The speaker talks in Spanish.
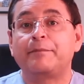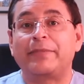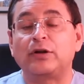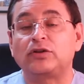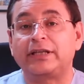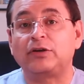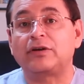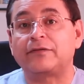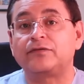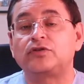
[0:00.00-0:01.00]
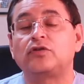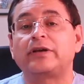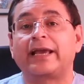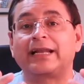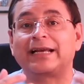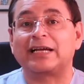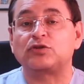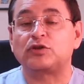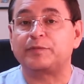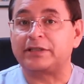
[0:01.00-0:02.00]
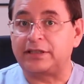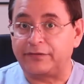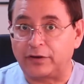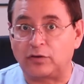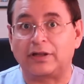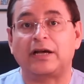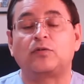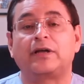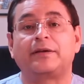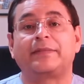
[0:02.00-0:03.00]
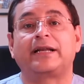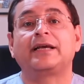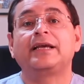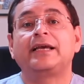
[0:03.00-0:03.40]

pero tiene una función en el caso específico del agua de mar.